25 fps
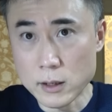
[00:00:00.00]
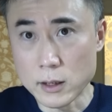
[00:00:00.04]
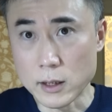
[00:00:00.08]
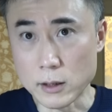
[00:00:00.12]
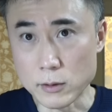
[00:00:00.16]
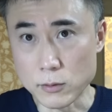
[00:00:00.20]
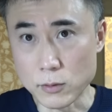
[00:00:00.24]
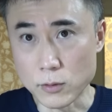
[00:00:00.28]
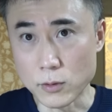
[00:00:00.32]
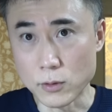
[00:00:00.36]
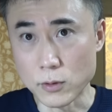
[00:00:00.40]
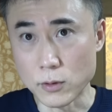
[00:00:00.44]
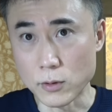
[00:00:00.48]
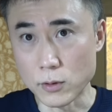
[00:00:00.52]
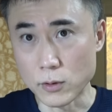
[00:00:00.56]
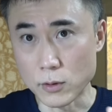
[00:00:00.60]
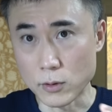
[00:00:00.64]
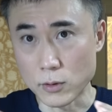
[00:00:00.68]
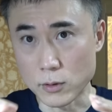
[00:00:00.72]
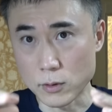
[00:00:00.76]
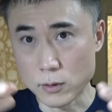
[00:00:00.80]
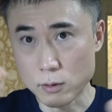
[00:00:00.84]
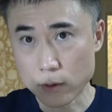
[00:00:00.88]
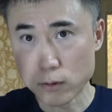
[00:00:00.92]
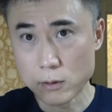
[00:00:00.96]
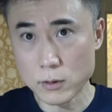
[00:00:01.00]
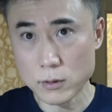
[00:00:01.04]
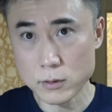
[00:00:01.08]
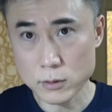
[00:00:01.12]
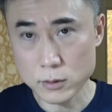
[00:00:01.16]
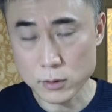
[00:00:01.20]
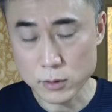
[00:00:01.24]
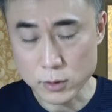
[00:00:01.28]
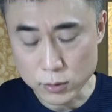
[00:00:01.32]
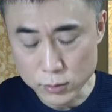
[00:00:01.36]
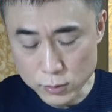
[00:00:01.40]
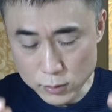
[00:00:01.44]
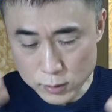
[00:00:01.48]
あのー、
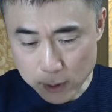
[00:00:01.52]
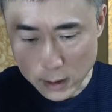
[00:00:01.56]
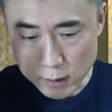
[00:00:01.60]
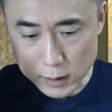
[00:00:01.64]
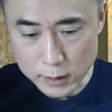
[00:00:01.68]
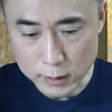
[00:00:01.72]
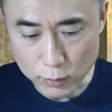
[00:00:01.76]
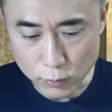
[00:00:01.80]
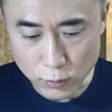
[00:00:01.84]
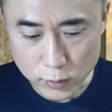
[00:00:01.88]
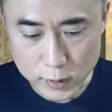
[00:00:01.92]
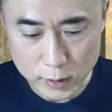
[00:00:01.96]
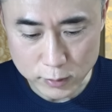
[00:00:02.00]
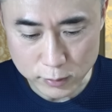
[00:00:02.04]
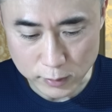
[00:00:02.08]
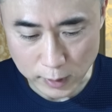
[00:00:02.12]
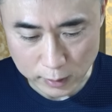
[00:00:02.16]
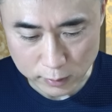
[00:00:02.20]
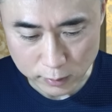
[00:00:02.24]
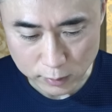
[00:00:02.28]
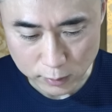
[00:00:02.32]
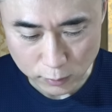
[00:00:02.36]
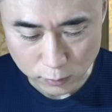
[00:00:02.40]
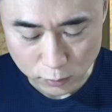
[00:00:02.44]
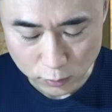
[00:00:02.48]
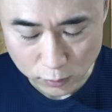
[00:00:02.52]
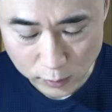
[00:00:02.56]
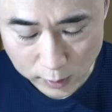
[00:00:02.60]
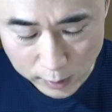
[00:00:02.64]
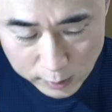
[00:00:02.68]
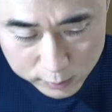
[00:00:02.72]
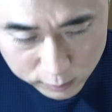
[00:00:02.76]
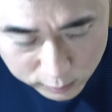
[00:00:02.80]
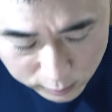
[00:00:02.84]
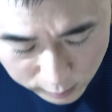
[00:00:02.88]
急激に大きくなるっていうことがある